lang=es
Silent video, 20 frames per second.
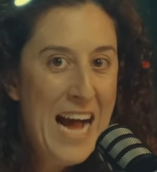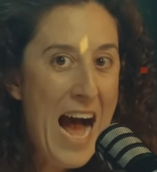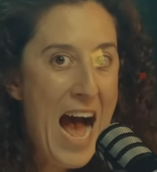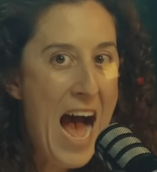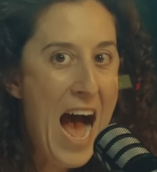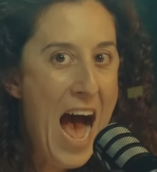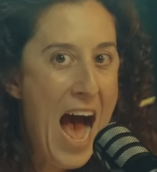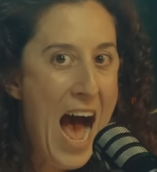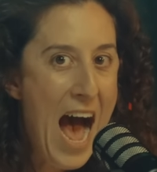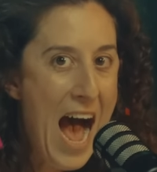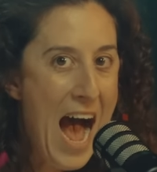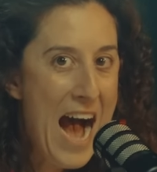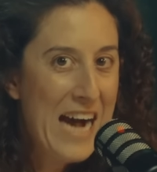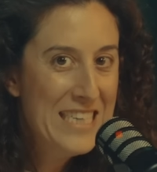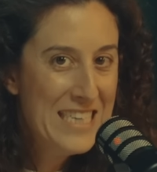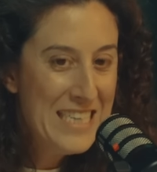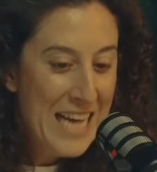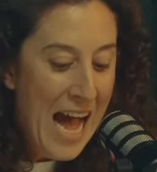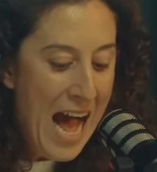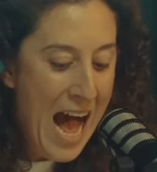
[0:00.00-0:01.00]

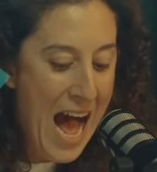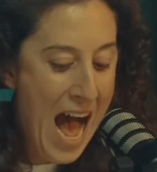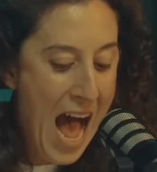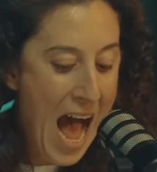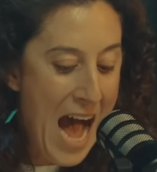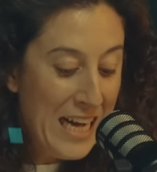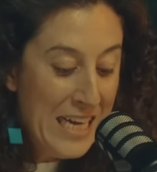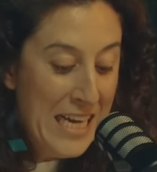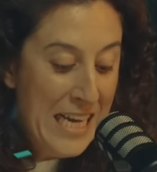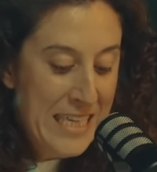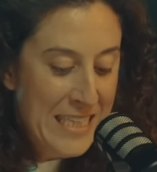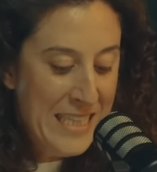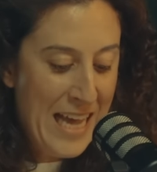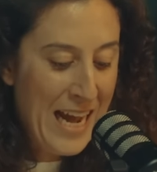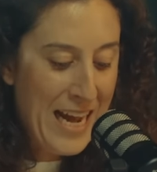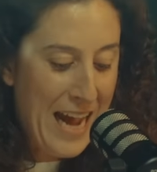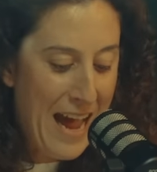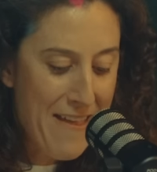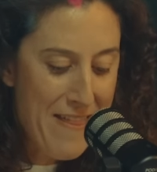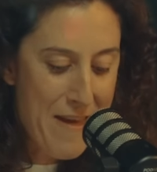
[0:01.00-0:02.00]
¡Ah!
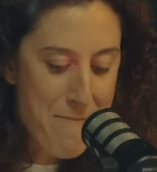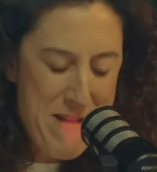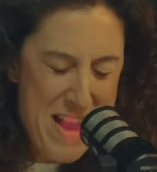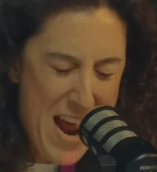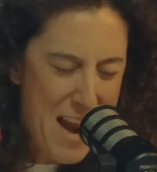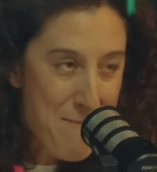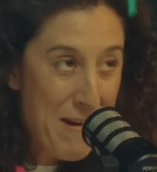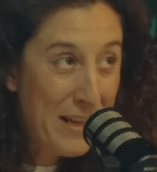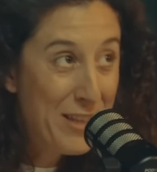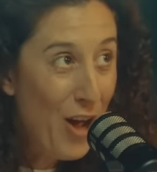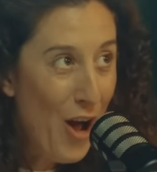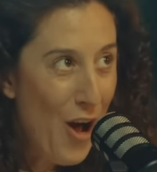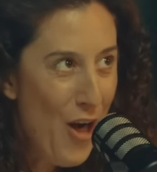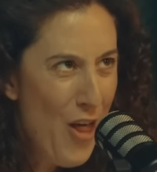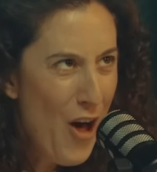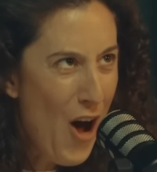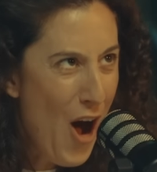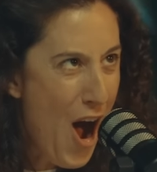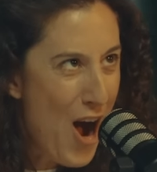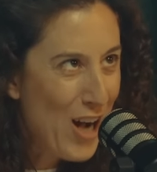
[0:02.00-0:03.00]
¡Dejad de mirarme
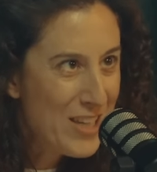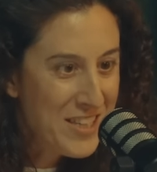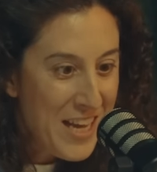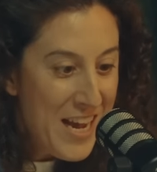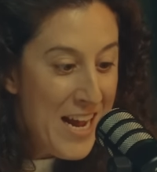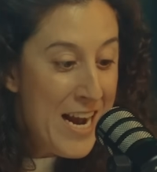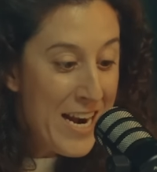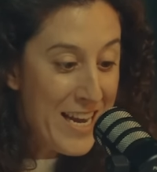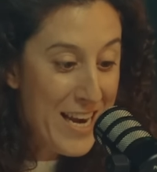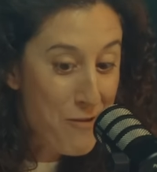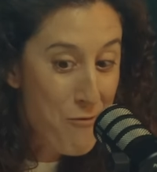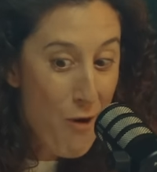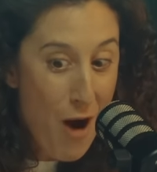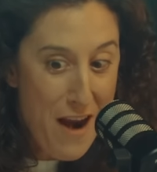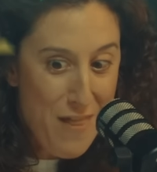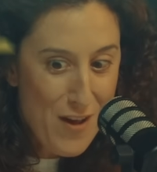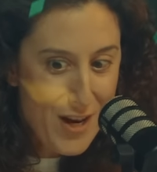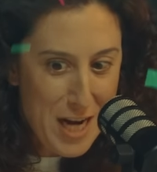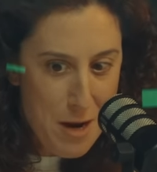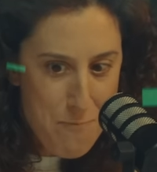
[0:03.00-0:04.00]
todos!
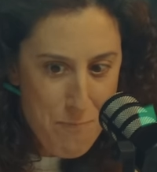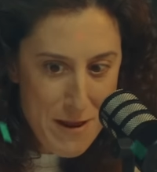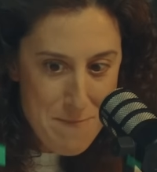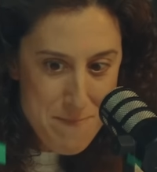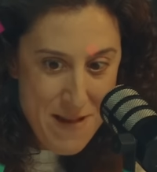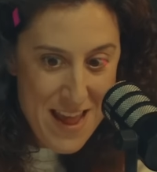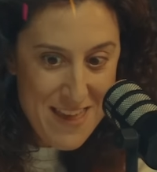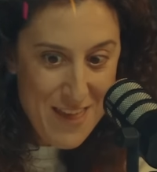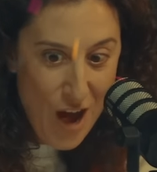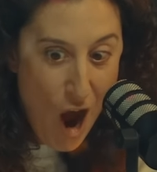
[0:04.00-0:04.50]
¡Recuerdo reprimido!